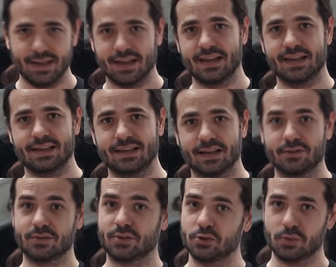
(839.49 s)
em
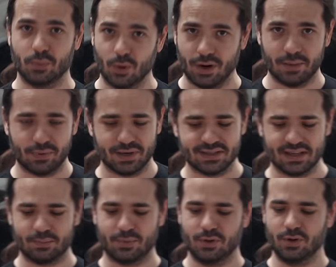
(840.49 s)
redução de borra, por
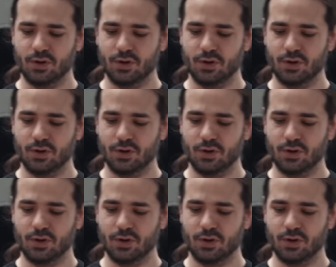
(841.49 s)
exemplo,